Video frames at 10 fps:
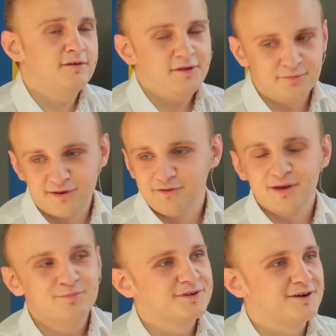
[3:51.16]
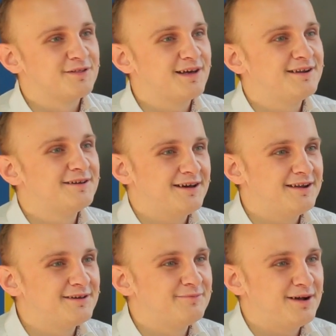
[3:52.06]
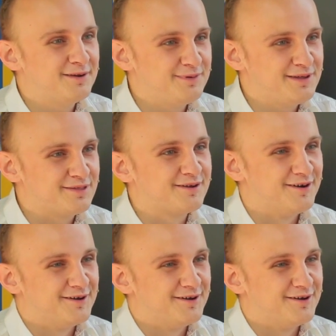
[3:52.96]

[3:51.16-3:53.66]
No dobrze, no nie po drodze, ale, ale, ale, blisko.